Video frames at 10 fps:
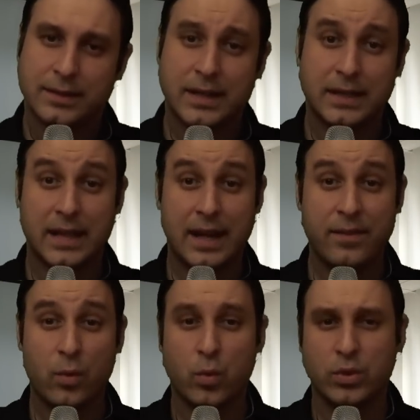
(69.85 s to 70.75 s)
tratará
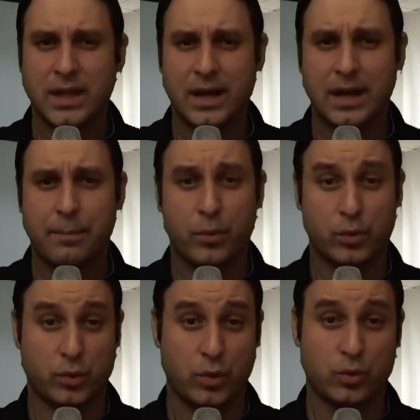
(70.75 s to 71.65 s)
de ocultarla
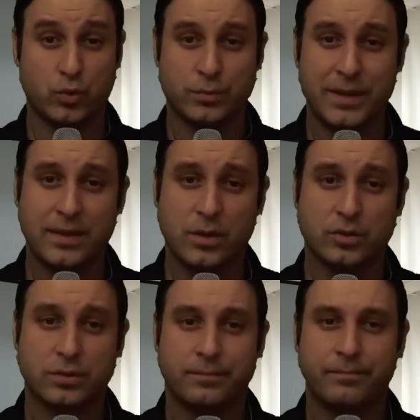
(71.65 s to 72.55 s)
por todos sus
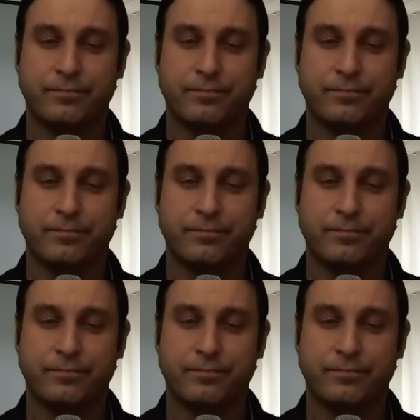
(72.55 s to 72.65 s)
medios.